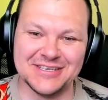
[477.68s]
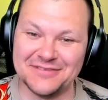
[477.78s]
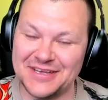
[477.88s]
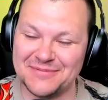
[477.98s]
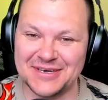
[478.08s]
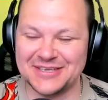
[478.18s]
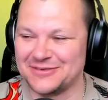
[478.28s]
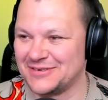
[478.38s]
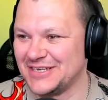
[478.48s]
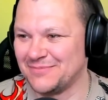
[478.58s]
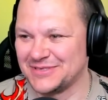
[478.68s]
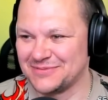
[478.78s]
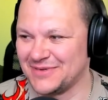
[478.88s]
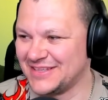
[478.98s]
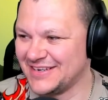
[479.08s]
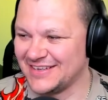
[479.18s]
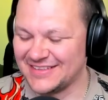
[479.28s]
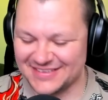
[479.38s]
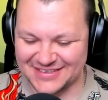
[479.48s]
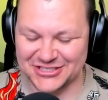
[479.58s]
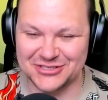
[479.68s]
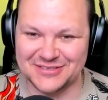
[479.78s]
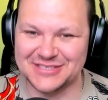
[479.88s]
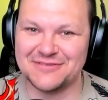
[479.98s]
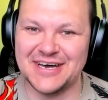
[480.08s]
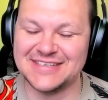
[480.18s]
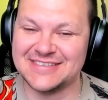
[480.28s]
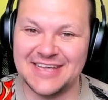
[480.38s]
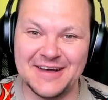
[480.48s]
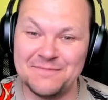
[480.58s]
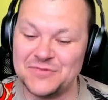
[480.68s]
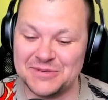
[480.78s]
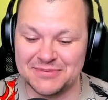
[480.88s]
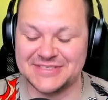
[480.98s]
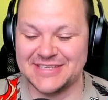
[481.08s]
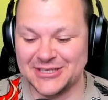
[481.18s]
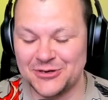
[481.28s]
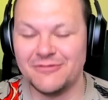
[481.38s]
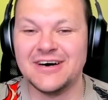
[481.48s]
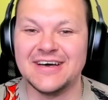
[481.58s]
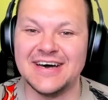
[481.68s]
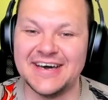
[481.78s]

время, которое я посмотрел. Э, что называется, да, не постанова, а